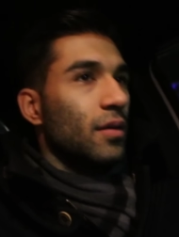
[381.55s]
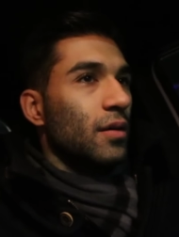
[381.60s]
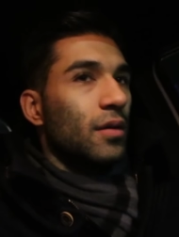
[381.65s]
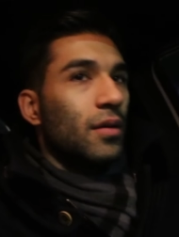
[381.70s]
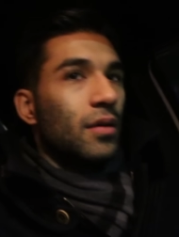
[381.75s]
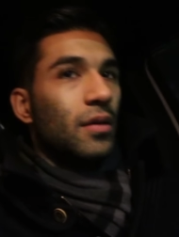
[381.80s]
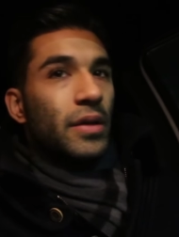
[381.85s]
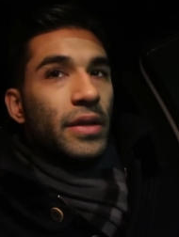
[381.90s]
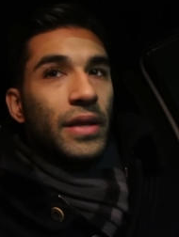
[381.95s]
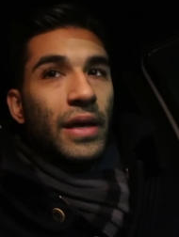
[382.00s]

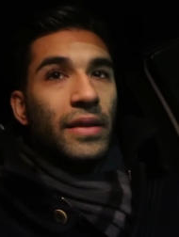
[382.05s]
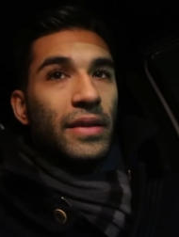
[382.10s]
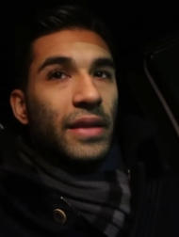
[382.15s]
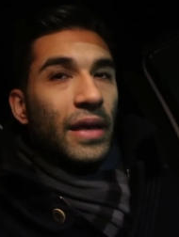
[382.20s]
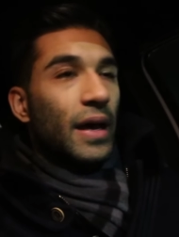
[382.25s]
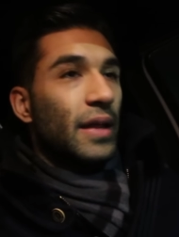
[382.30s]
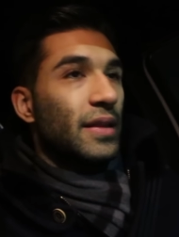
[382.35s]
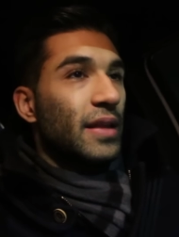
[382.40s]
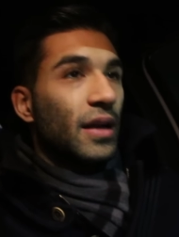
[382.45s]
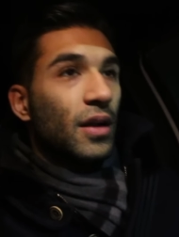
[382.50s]
euh, il
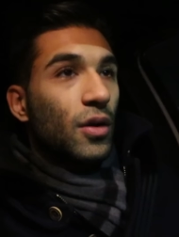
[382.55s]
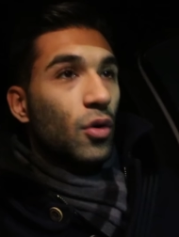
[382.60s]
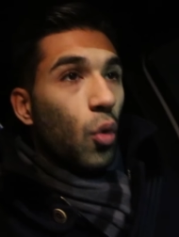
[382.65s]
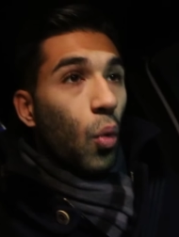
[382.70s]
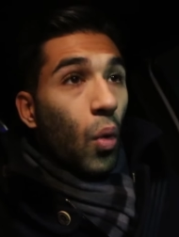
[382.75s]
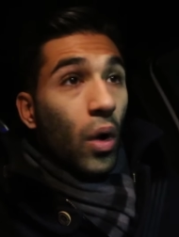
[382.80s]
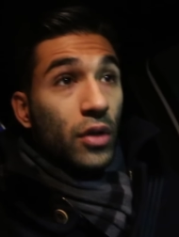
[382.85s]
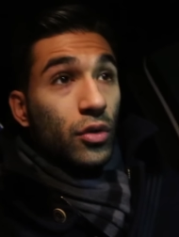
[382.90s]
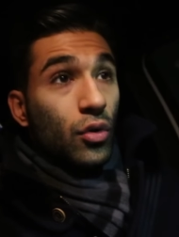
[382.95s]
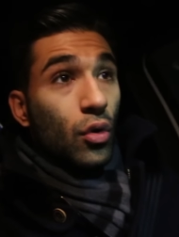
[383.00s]
y, a des
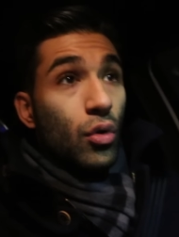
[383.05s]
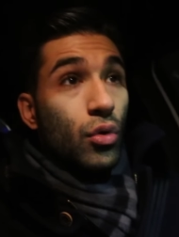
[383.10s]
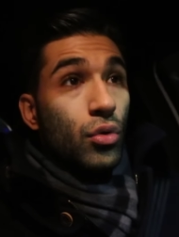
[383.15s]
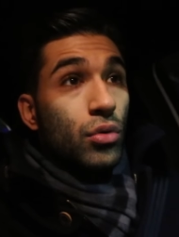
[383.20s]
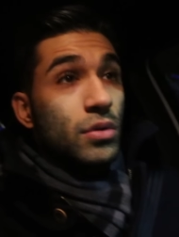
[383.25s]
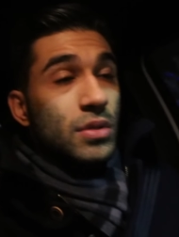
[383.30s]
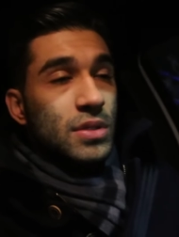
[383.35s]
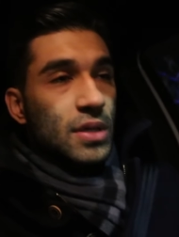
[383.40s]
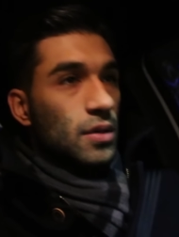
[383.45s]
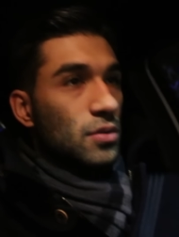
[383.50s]
coins de
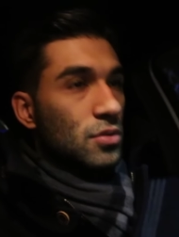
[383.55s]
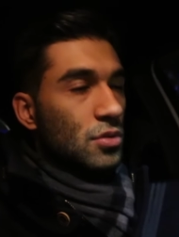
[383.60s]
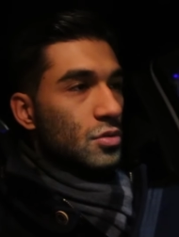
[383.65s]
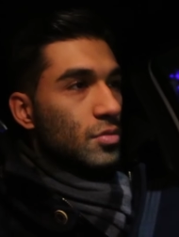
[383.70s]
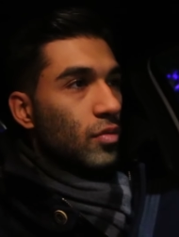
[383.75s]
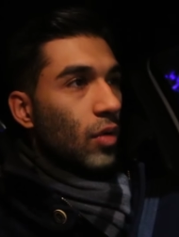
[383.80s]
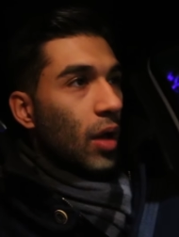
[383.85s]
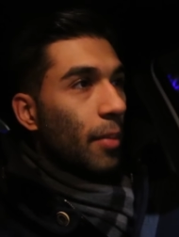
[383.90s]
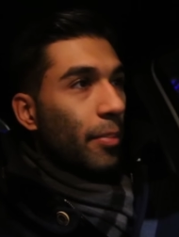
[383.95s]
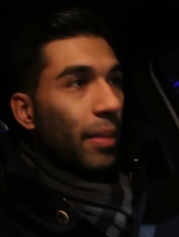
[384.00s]
luxe, hein, que ce
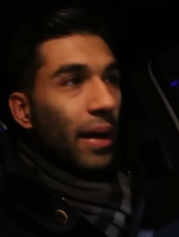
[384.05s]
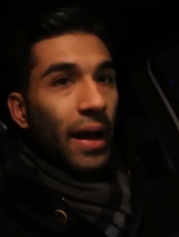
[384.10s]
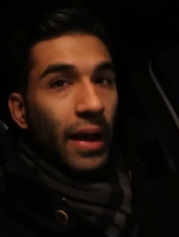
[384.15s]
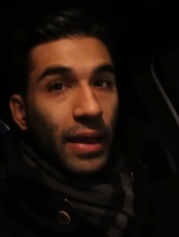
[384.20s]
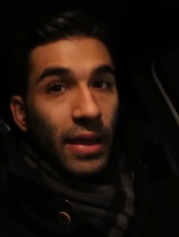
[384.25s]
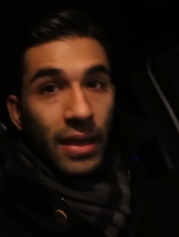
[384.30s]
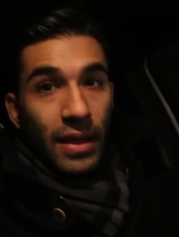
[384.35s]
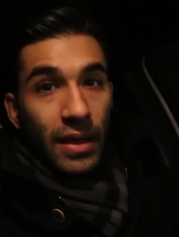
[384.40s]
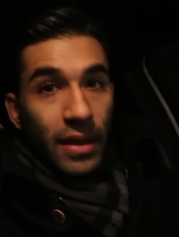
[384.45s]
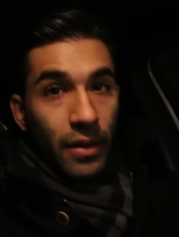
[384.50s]
soit à
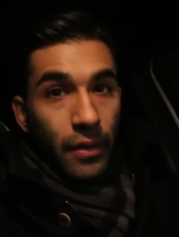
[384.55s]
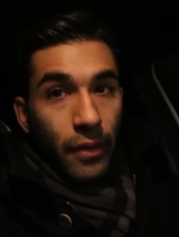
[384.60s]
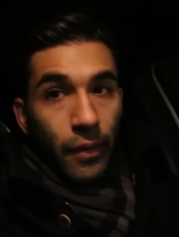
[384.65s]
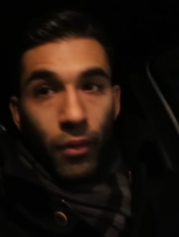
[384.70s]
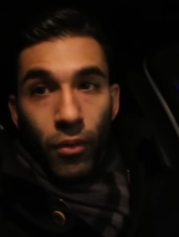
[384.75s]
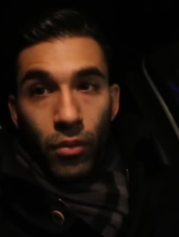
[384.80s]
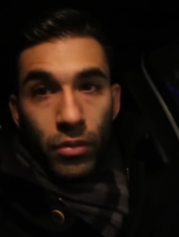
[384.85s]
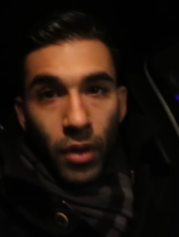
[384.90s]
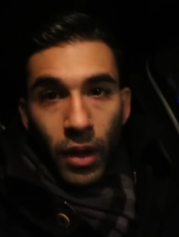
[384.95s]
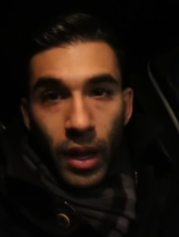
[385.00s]
Paris,
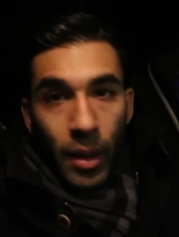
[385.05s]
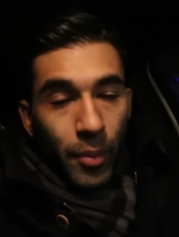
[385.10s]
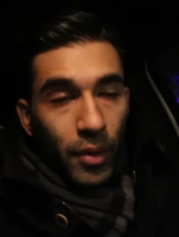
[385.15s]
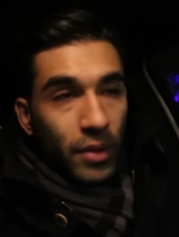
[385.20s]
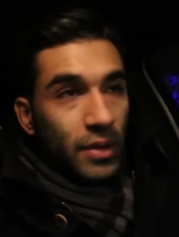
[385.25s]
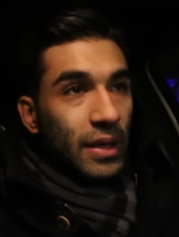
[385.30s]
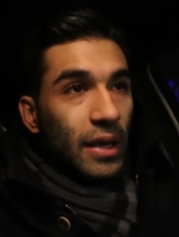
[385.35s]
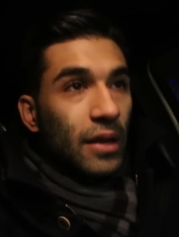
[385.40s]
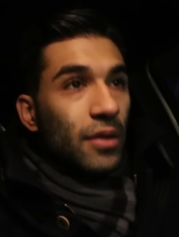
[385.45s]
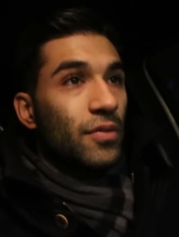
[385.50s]
Lyon, dans
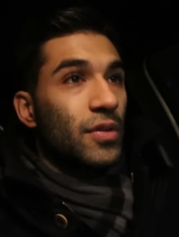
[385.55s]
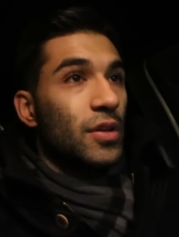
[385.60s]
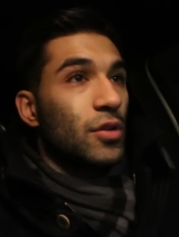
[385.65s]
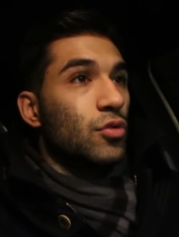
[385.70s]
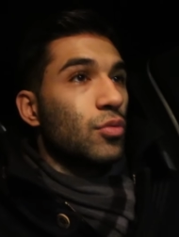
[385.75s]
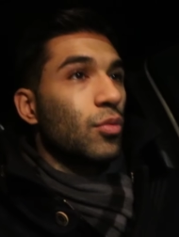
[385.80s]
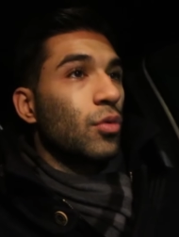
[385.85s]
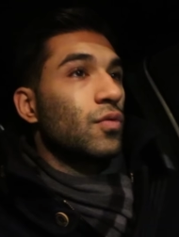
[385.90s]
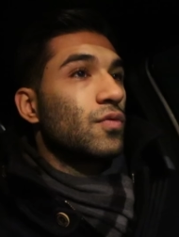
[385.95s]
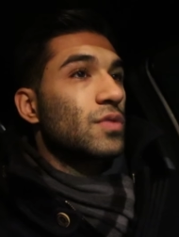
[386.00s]
n'importe quelle ville
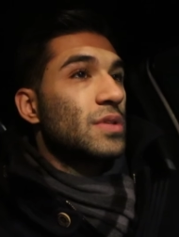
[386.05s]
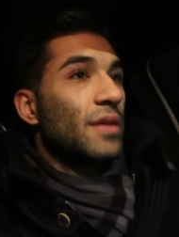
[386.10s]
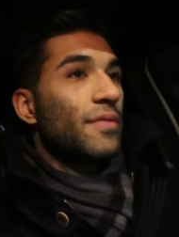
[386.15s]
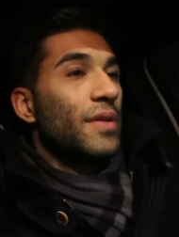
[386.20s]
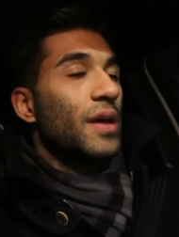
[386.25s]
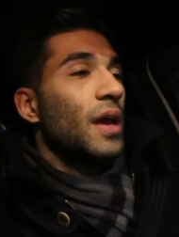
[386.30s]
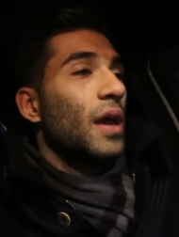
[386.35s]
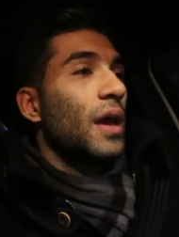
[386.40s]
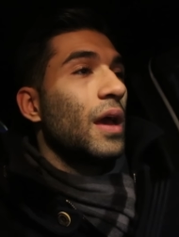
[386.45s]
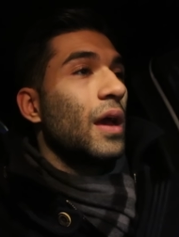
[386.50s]
du monde, vous
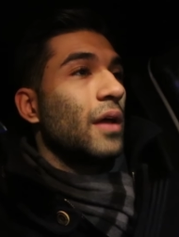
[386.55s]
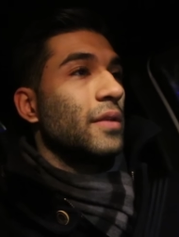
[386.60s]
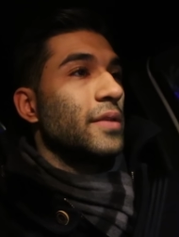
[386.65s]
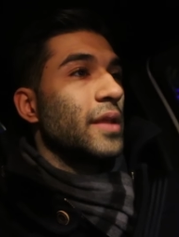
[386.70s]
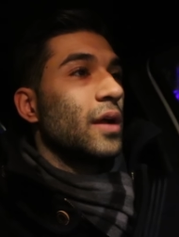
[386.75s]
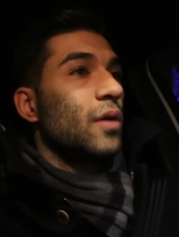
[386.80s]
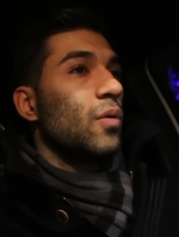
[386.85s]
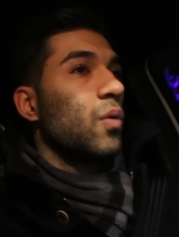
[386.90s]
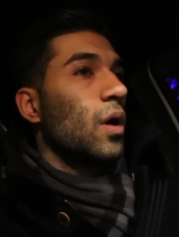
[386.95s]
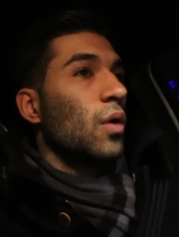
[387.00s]
avez
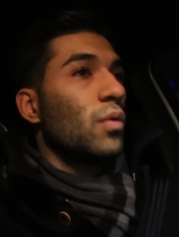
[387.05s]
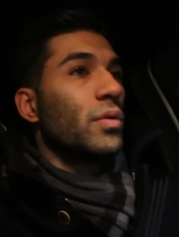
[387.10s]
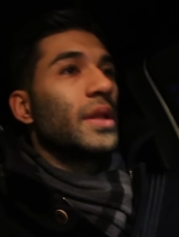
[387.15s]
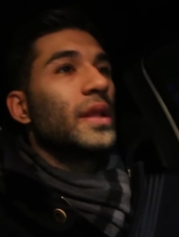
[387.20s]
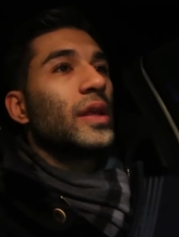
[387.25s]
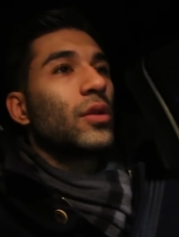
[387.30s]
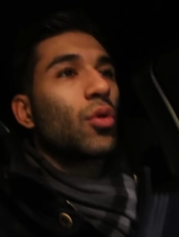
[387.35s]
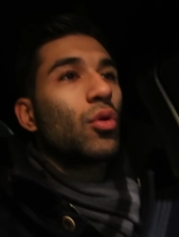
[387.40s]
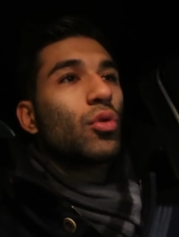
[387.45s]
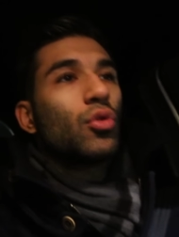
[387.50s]
des coins où il y
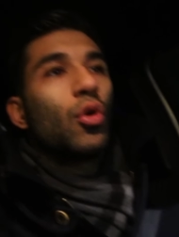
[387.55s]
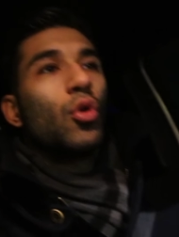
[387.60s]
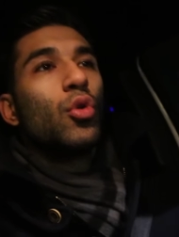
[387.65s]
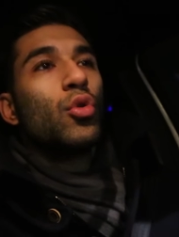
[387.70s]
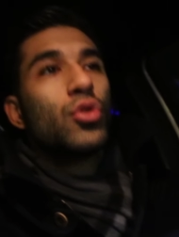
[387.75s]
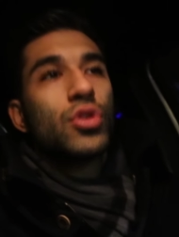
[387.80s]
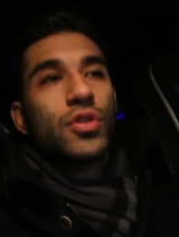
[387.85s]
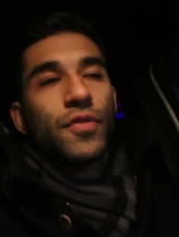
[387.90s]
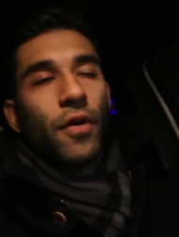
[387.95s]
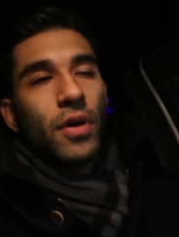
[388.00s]
a des trucs de
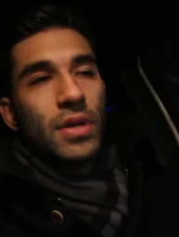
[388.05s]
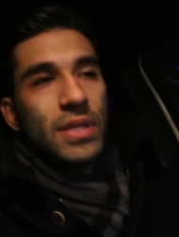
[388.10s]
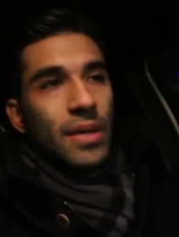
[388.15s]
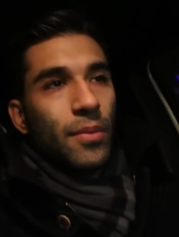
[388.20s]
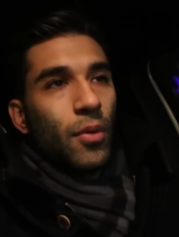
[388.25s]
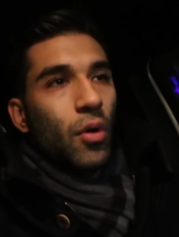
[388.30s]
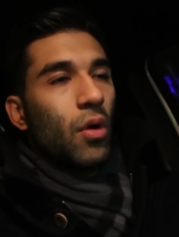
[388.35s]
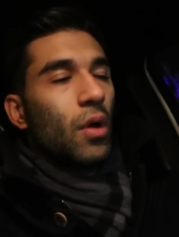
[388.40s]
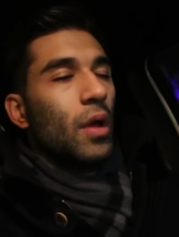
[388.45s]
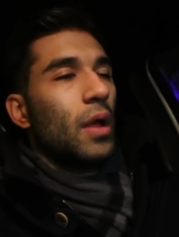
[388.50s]
luxe
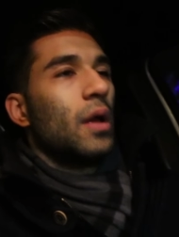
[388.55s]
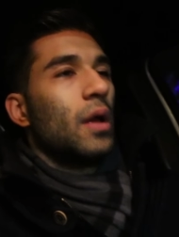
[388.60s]
forcément.